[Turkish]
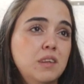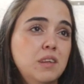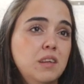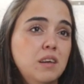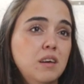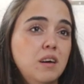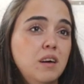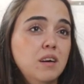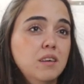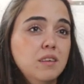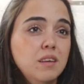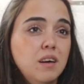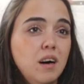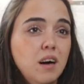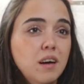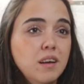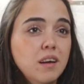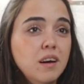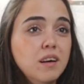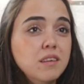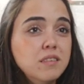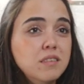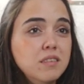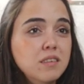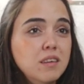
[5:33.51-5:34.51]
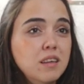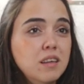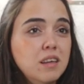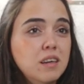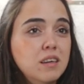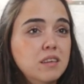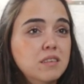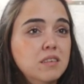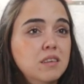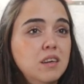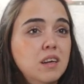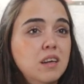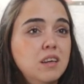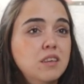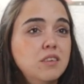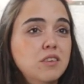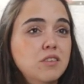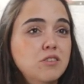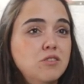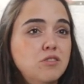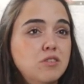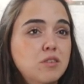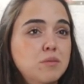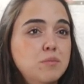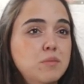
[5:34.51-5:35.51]
Ya hani hayatıyla,
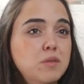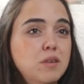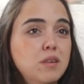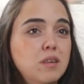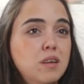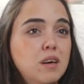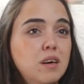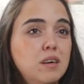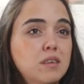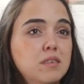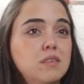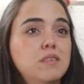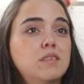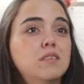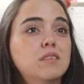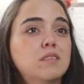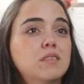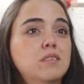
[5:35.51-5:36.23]
yaşamıyla